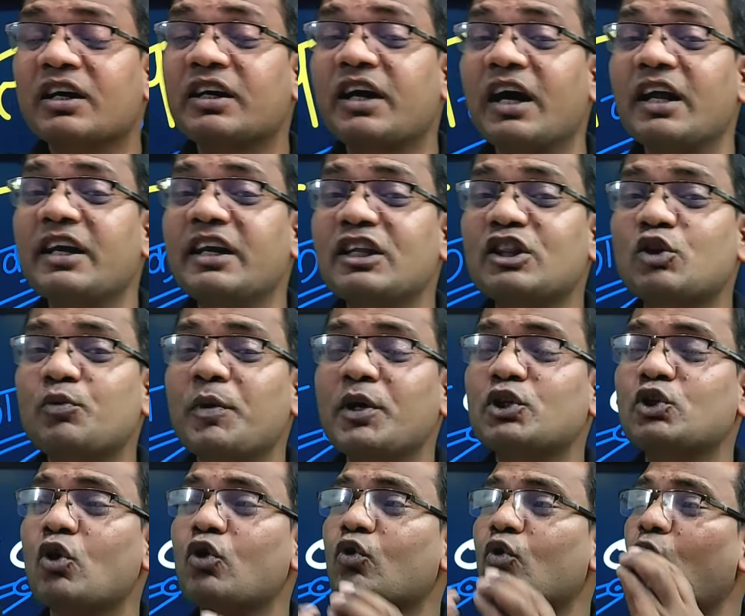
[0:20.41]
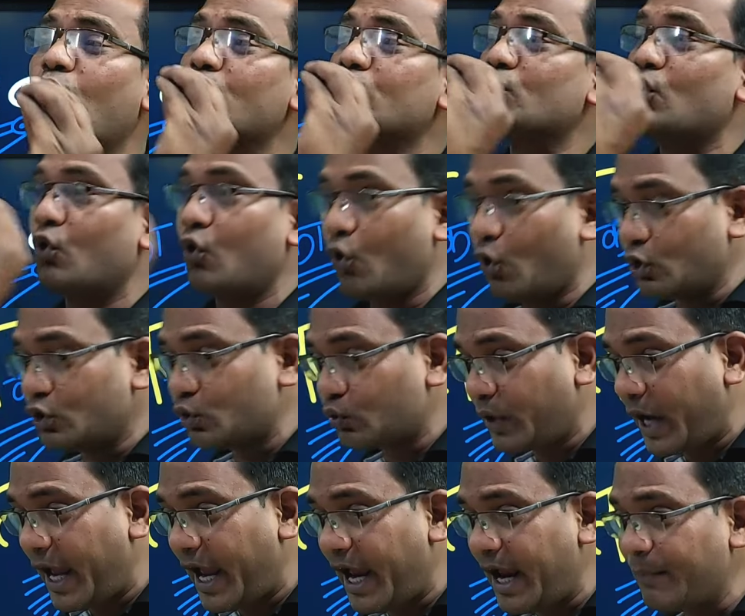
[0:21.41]
गणित में जो खोज हो
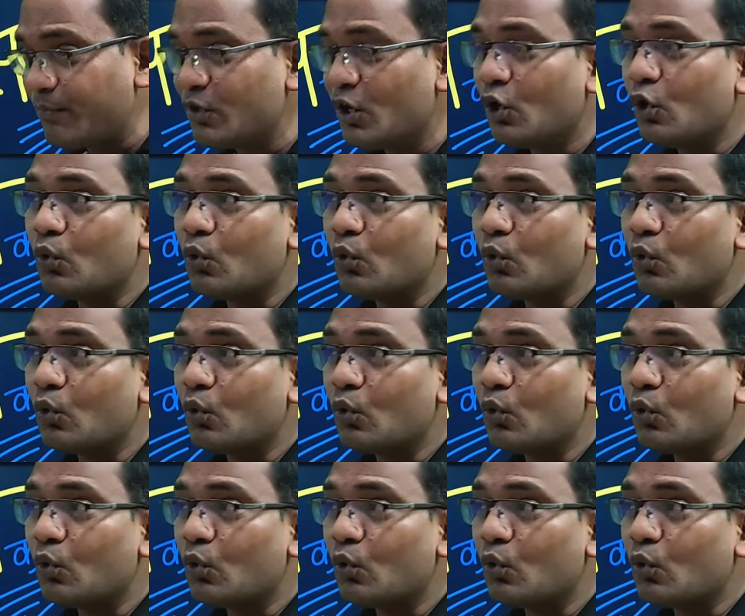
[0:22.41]
चुका है